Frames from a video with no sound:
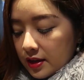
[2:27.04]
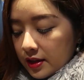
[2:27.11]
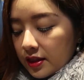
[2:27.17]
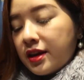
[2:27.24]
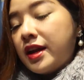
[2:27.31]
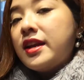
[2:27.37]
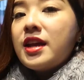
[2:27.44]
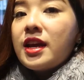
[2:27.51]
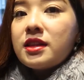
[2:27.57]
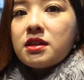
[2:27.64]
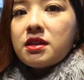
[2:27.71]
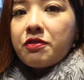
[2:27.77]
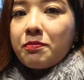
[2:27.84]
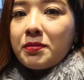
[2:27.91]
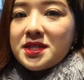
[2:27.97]
Yan, try
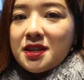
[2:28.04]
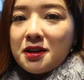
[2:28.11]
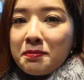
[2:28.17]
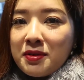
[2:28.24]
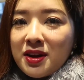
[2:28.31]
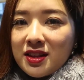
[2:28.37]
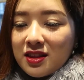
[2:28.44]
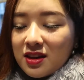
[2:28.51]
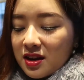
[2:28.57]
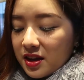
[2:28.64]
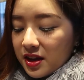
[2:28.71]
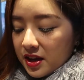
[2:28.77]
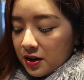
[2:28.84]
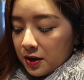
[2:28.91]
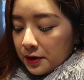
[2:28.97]
natin if masarap nga
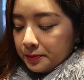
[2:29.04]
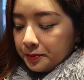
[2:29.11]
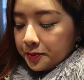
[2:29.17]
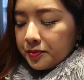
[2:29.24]
talaga here.